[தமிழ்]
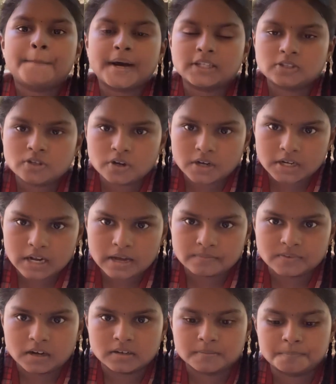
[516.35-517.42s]

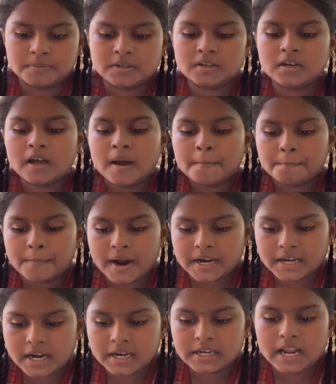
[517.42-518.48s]
பதினொன்றாம் வகுப்பு
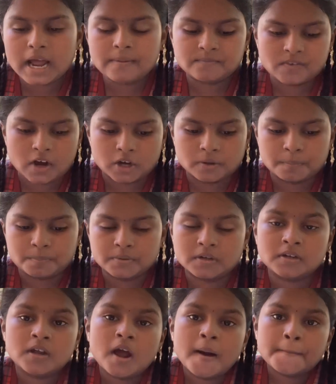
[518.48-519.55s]
பன்னெண்டாம் வகுப்பு